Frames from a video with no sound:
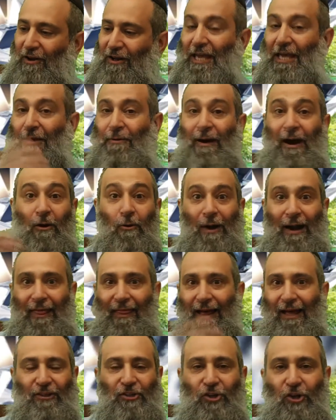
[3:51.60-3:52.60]
iba
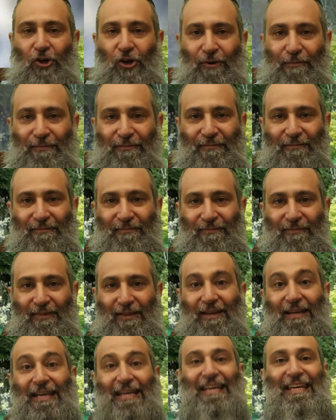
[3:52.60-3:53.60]
guardando.
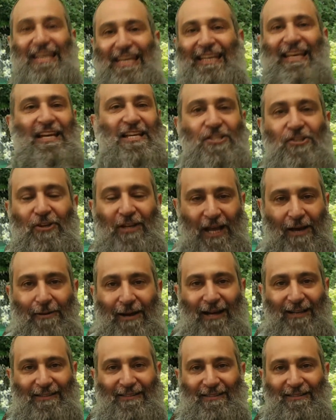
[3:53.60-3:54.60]
¿Y qué hizo
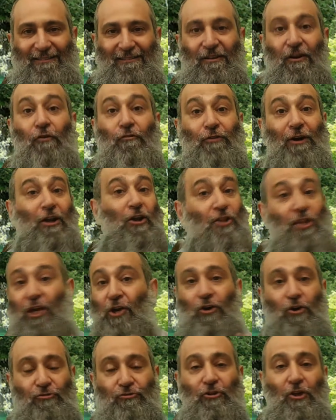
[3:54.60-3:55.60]
Labán? Fue a los
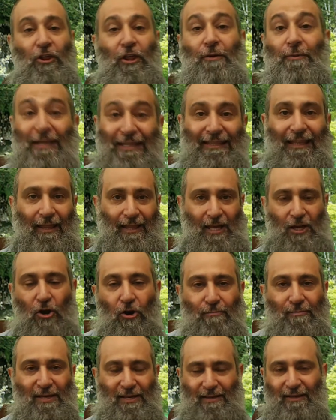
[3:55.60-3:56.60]
negocios de venta de
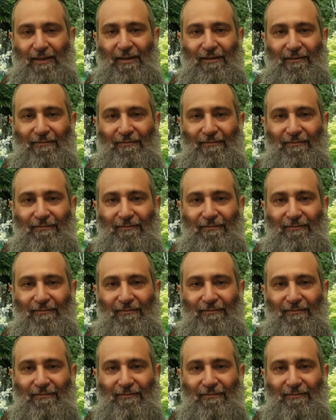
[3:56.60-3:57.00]
comida,